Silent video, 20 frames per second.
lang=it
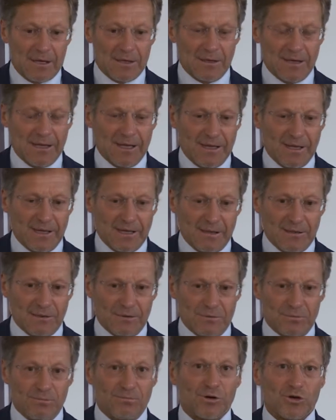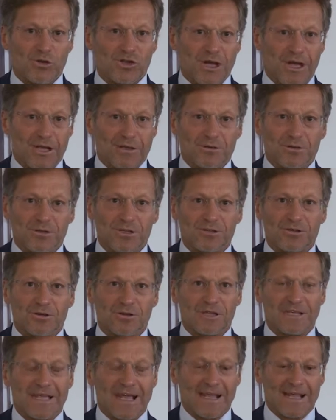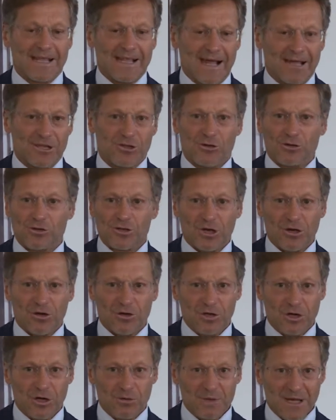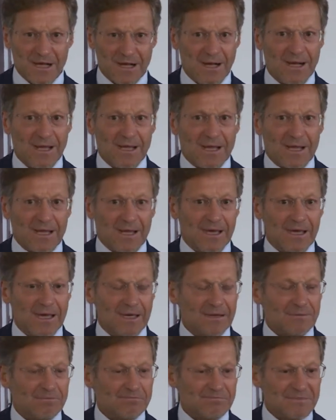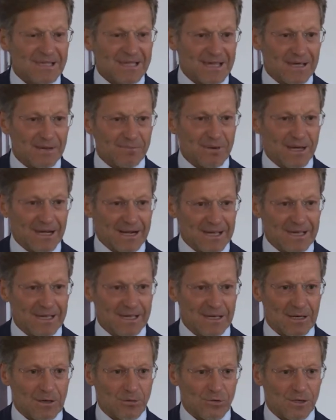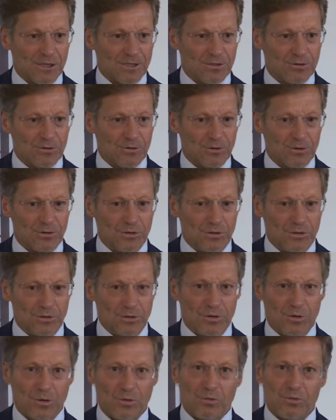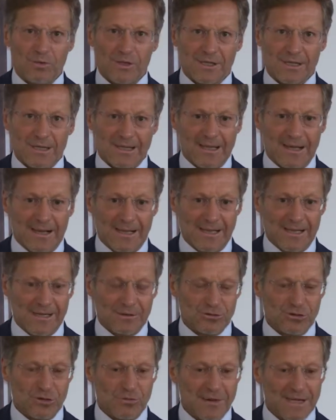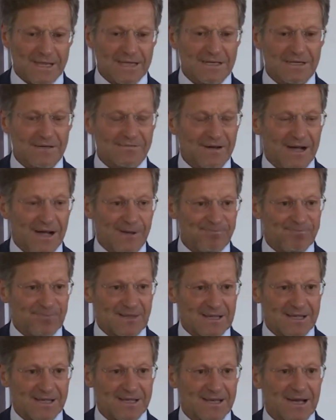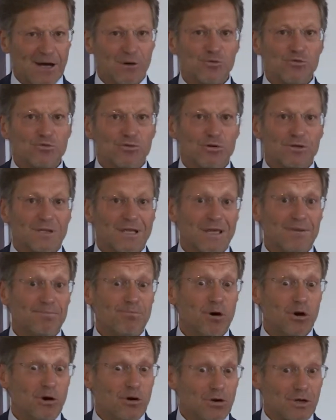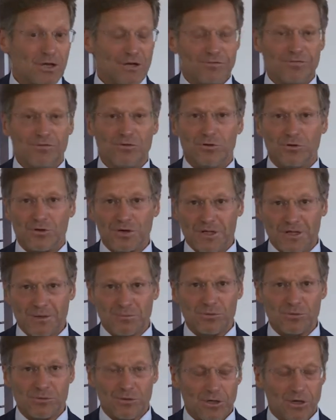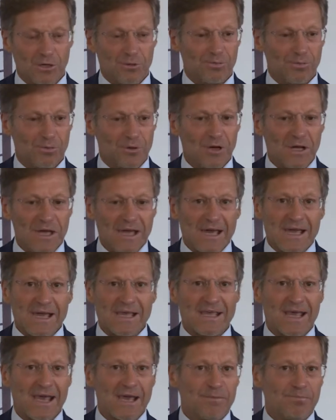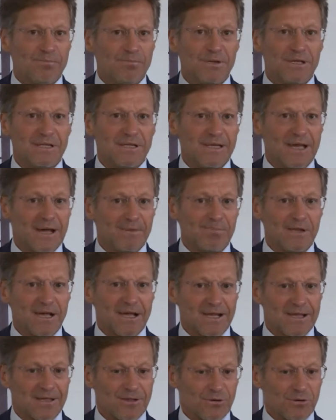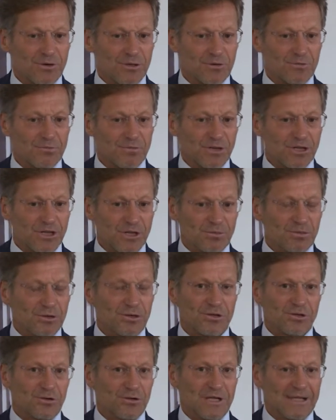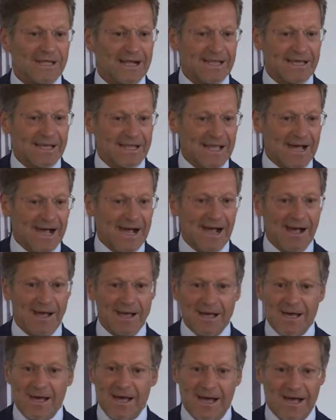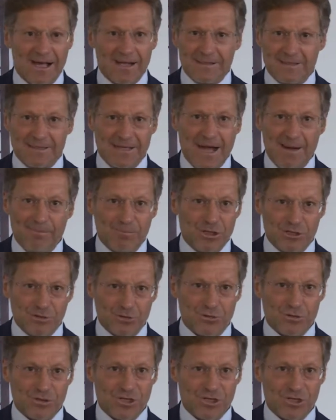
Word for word: eh, un progetto di solidarietà socio-economica e mi sembra che questo, questa normativa sia uno dei pochi, forse purtroppo, esempi di applicazione di un principio di solidarietà ah, di ambito